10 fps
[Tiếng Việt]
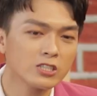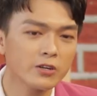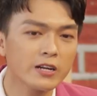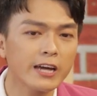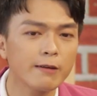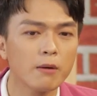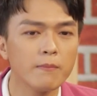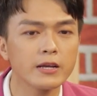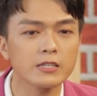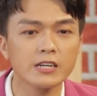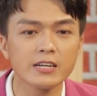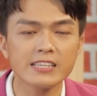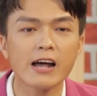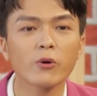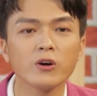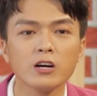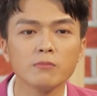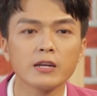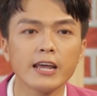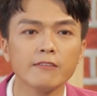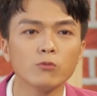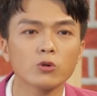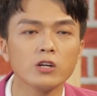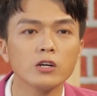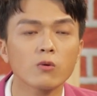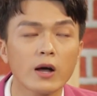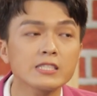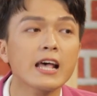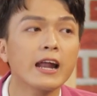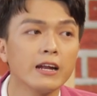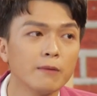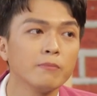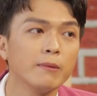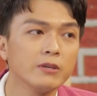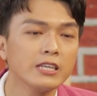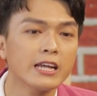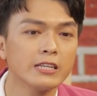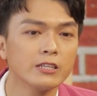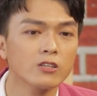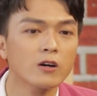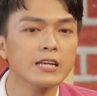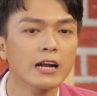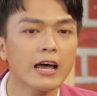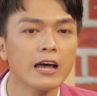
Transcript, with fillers: cho đến khi mà mình rời xa quê hương mình đến một nơi quá xa để lập nghiệp như thế này thì rõ ràng